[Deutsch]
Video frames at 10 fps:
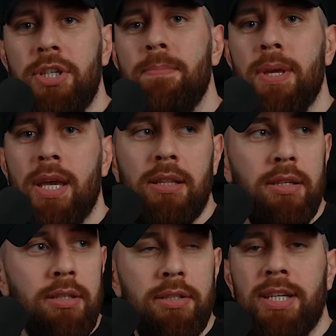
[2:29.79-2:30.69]
Gym
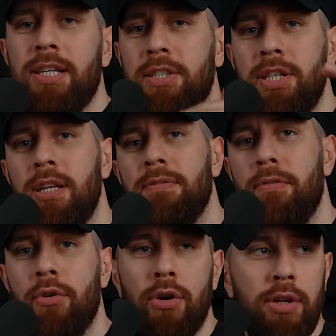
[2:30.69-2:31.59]
geht, seine Ziele
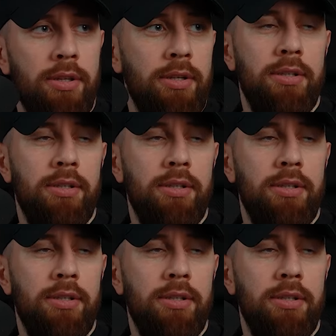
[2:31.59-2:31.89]
verfolgt,